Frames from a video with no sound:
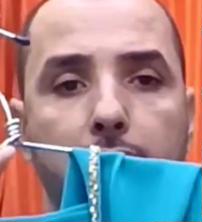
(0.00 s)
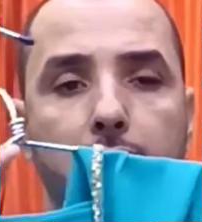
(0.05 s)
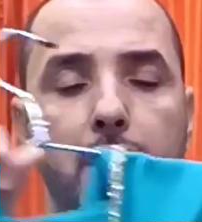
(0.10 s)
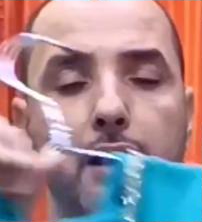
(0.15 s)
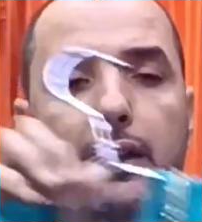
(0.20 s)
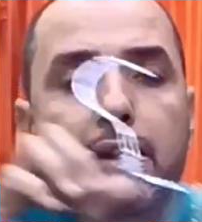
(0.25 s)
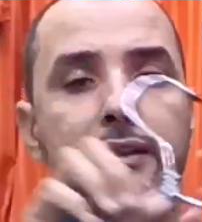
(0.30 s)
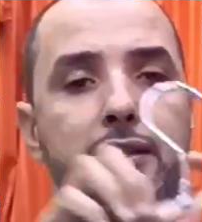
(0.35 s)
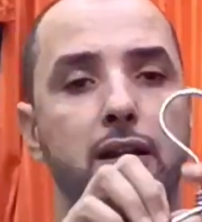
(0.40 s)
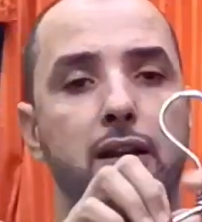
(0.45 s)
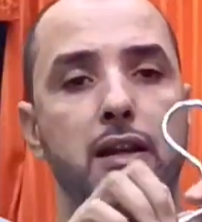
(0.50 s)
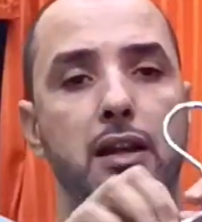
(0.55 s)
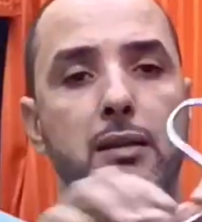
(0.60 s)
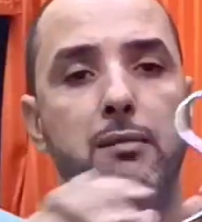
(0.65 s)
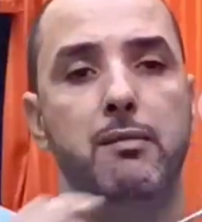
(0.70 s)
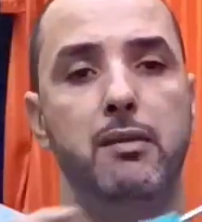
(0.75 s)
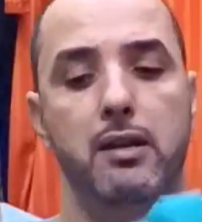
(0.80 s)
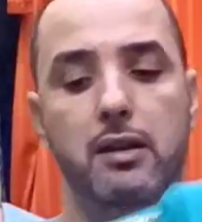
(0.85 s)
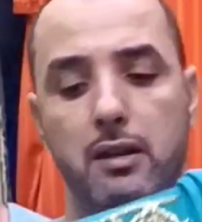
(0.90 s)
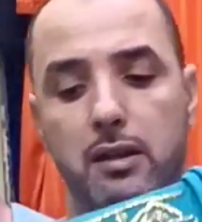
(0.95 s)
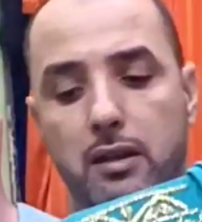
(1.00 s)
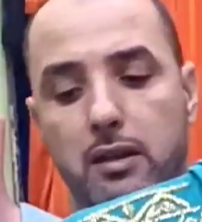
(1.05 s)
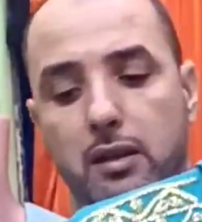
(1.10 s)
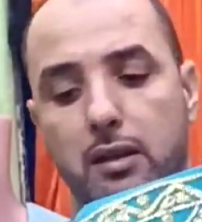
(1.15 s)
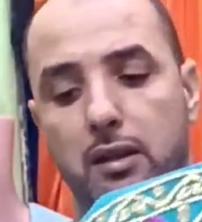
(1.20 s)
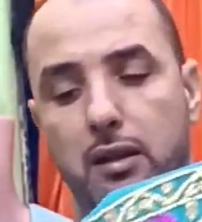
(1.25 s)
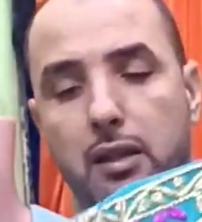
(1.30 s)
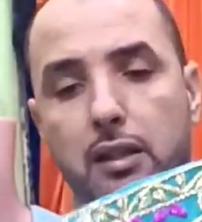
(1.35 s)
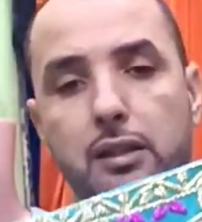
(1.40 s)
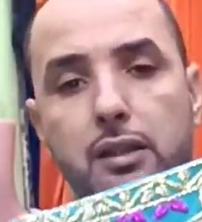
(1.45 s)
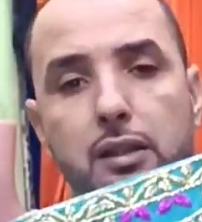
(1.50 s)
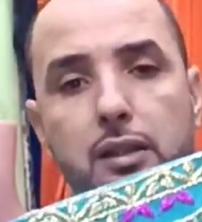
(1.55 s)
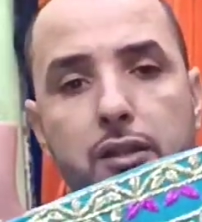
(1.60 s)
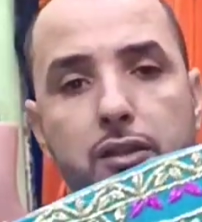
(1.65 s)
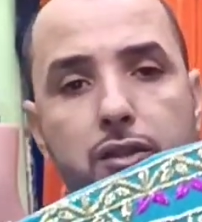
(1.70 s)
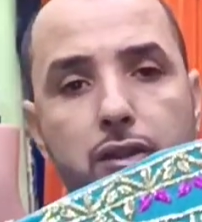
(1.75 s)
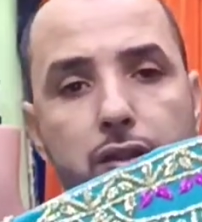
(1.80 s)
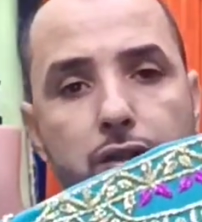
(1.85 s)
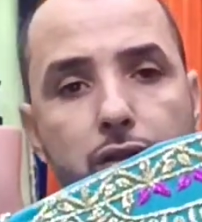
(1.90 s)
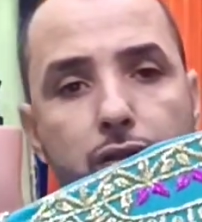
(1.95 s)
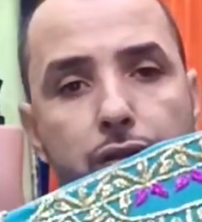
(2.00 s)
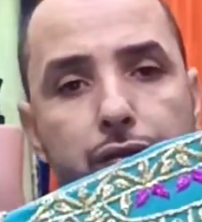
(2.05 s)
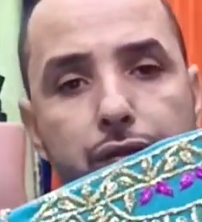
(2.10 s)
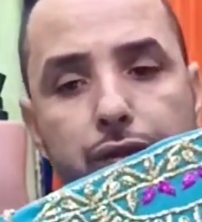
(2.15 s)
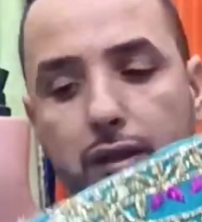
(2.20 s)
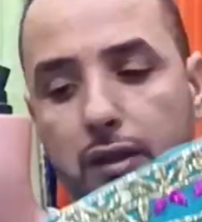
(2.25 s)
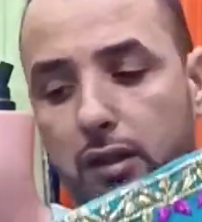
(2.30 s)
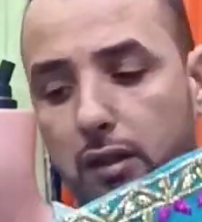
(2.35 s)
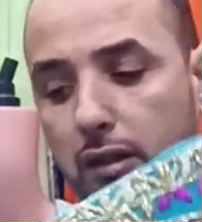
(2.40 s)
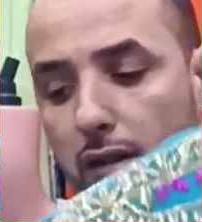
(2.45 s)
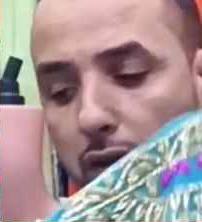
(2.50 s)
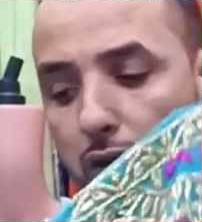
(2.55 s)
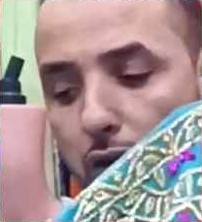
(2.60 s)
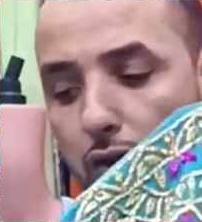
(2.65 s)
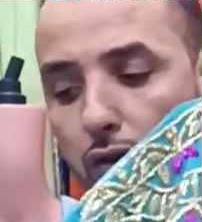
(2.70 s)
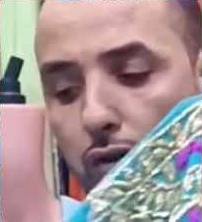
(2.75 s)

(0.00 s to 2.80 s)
يعني حتى اللي ما خداتش كتاخد فكرة